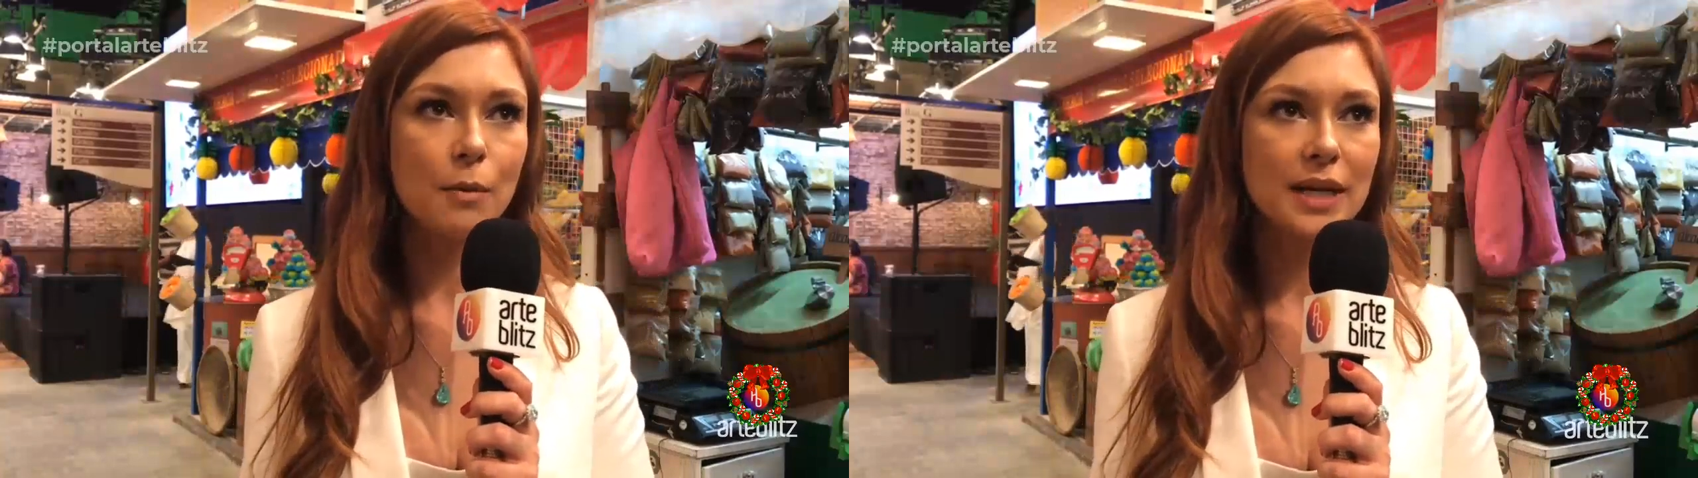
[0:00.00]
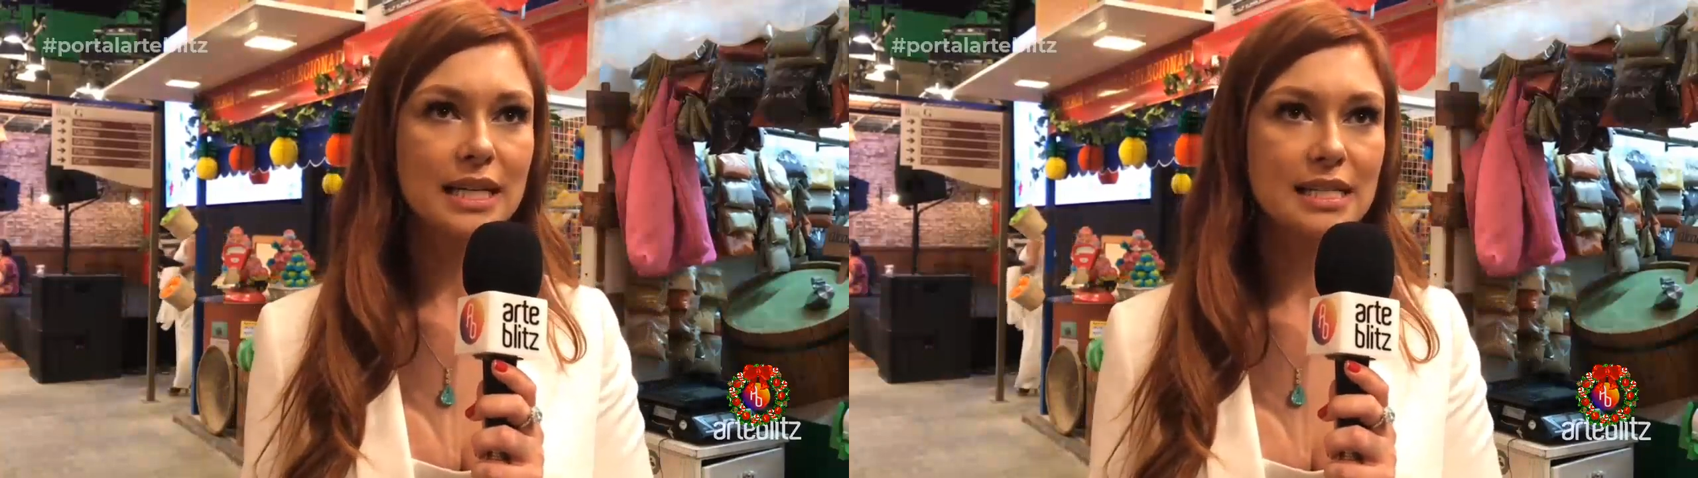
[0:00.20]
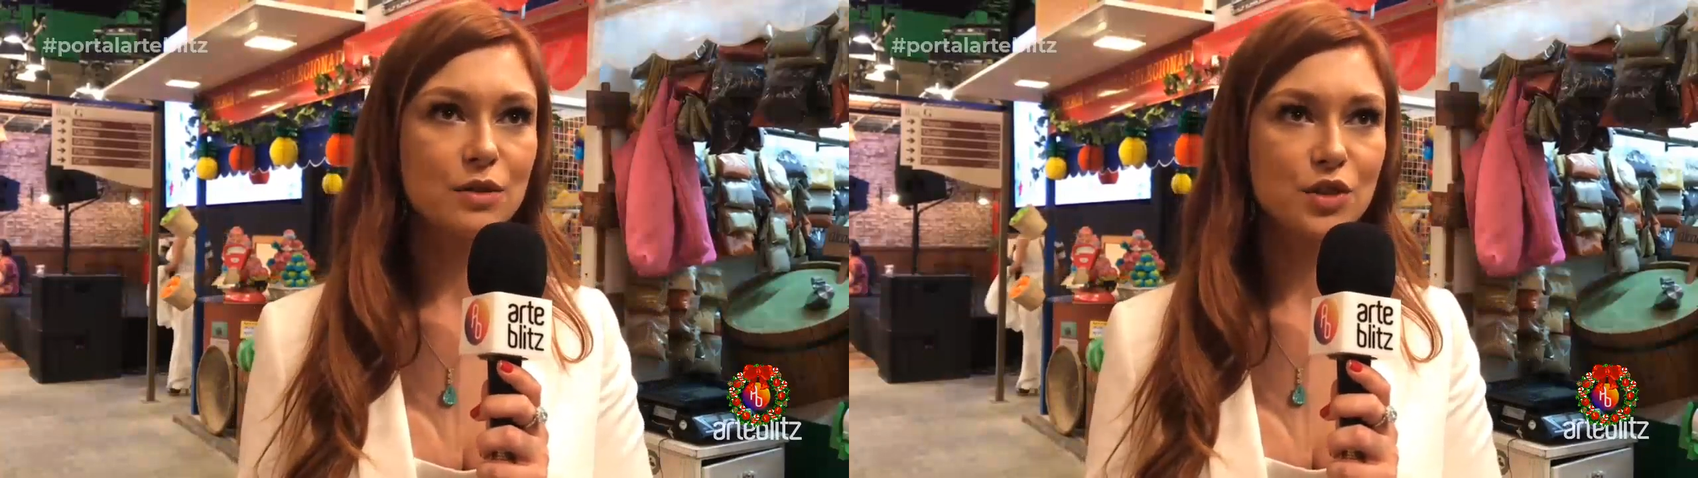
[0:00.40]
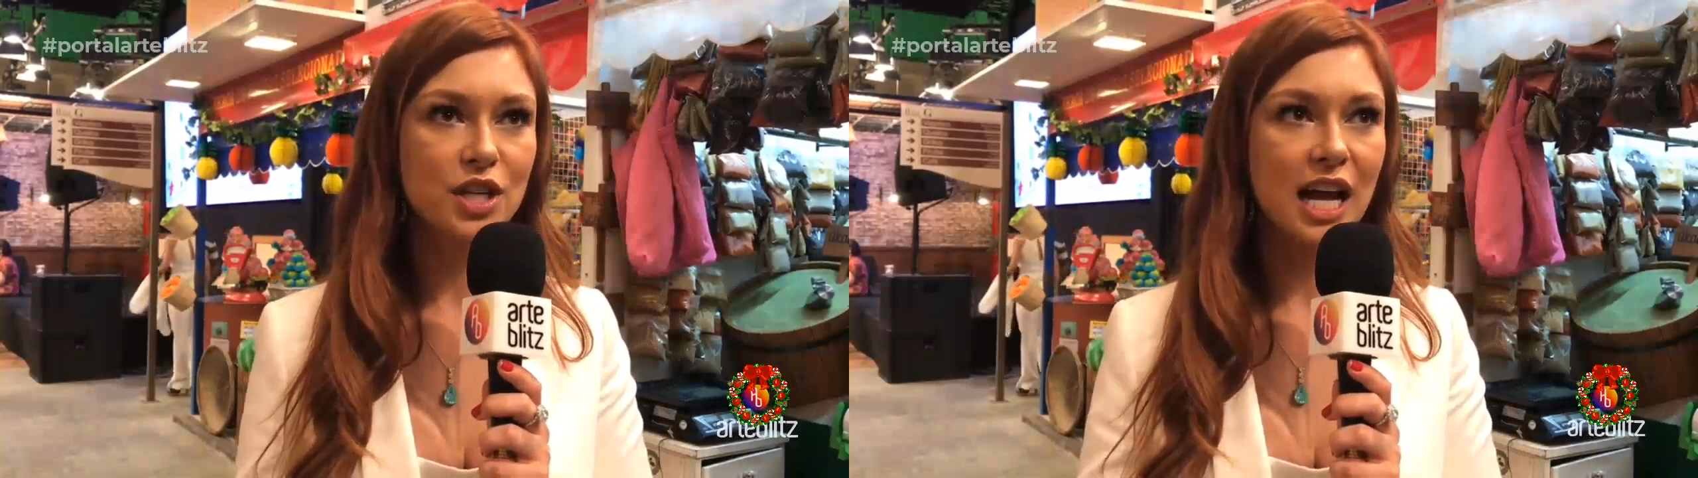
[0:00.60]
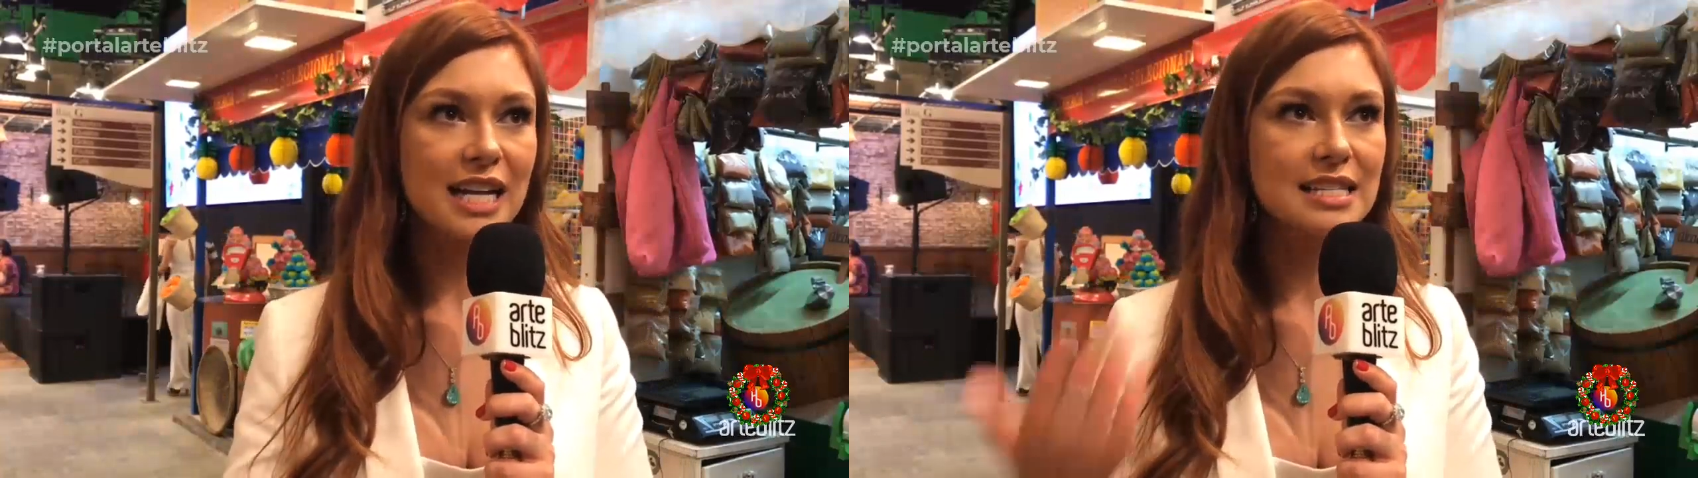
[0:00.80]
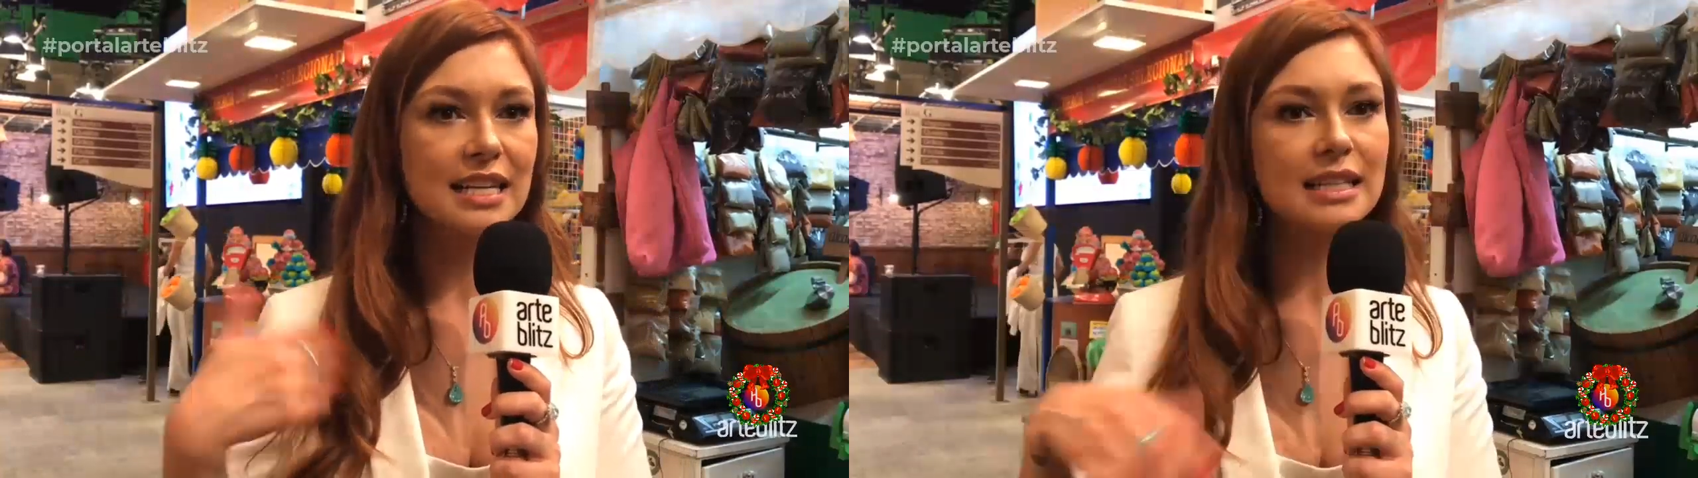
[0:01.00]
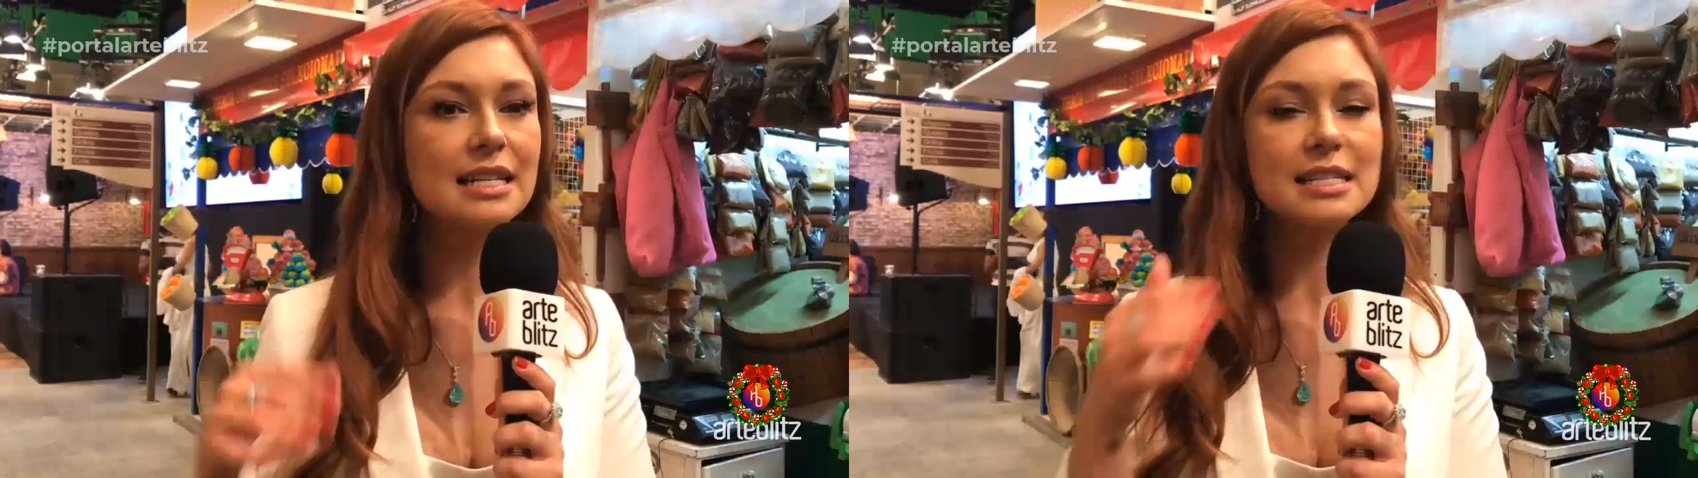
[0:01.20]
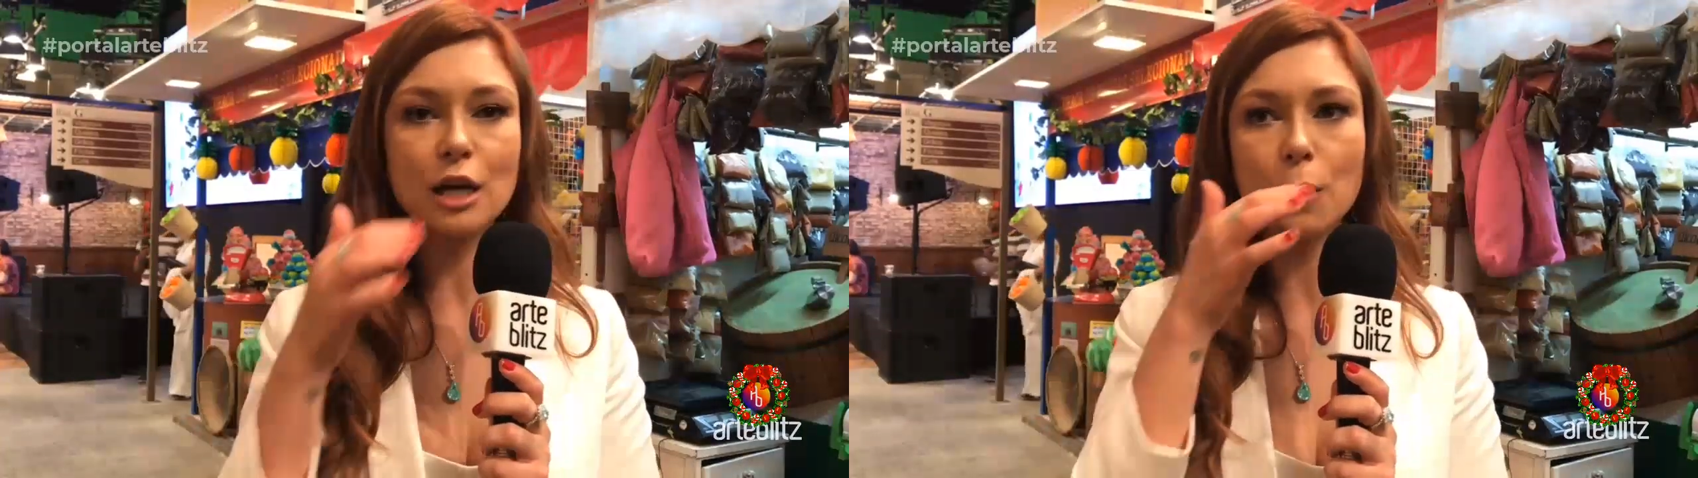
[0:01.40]
uma questão de
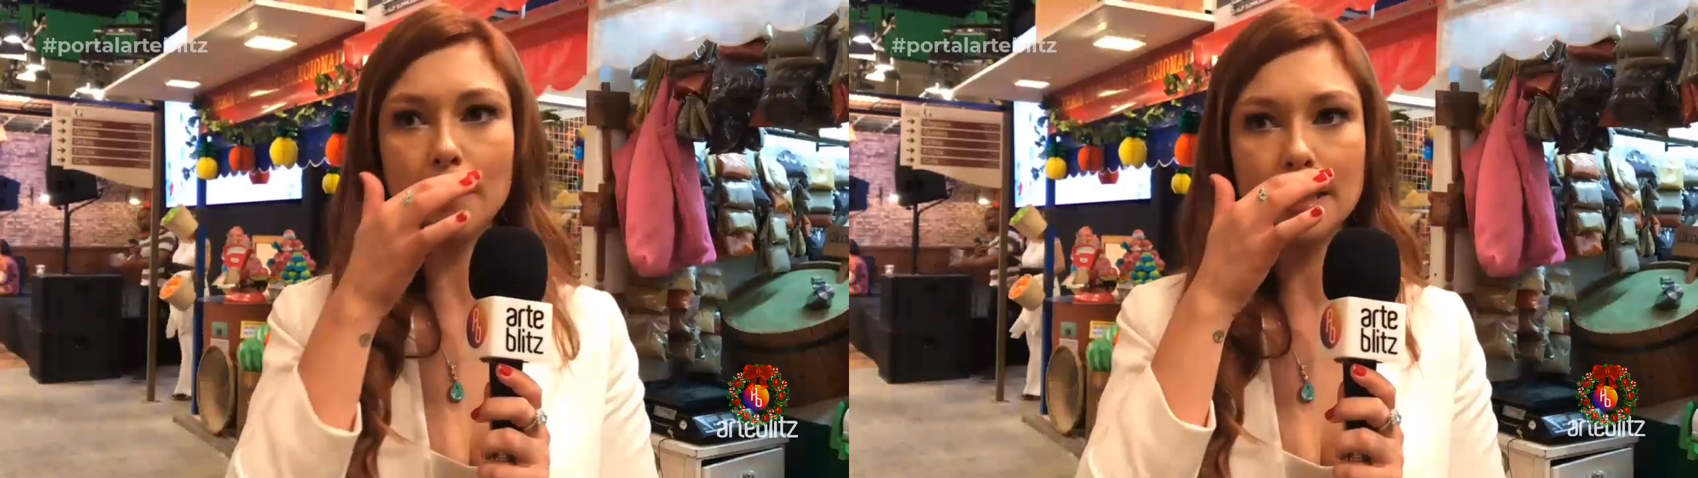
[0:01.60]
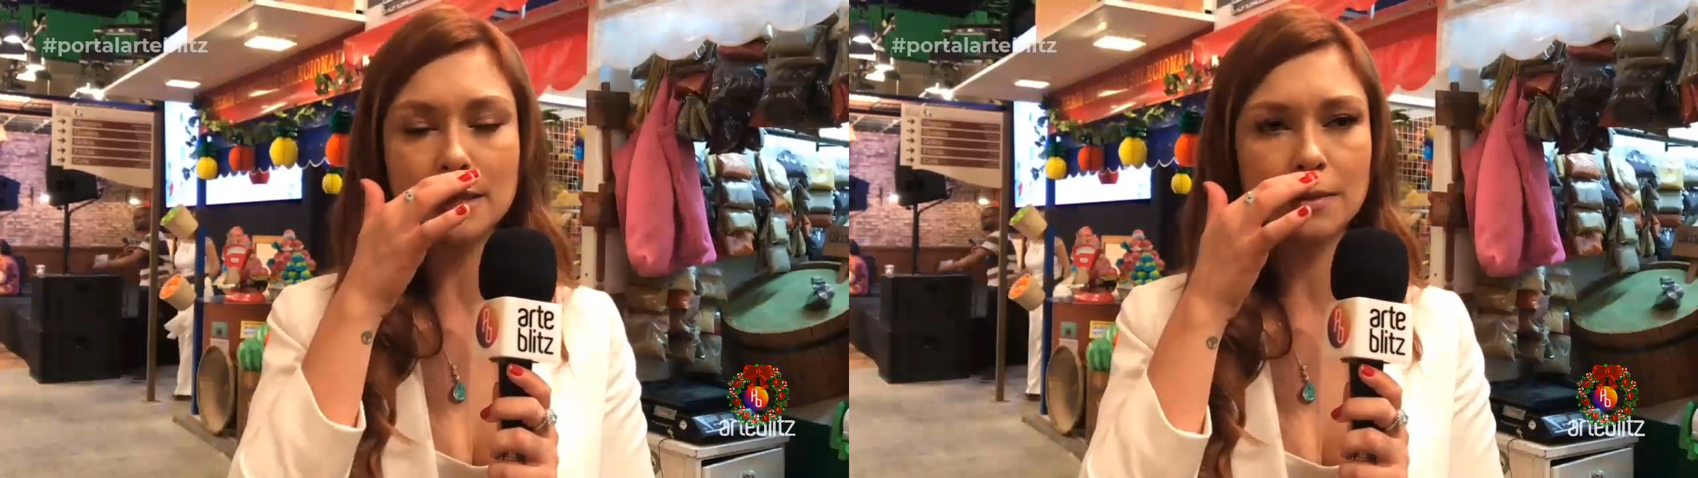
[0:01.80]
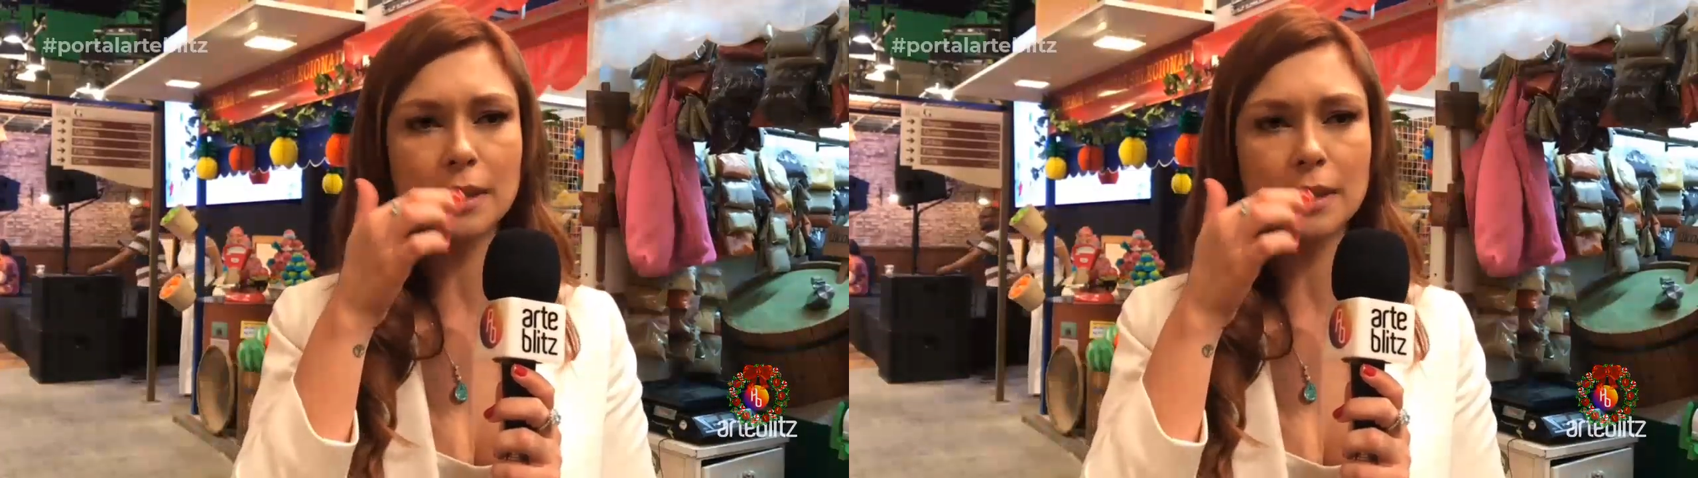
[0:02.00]
aceitação mesmo.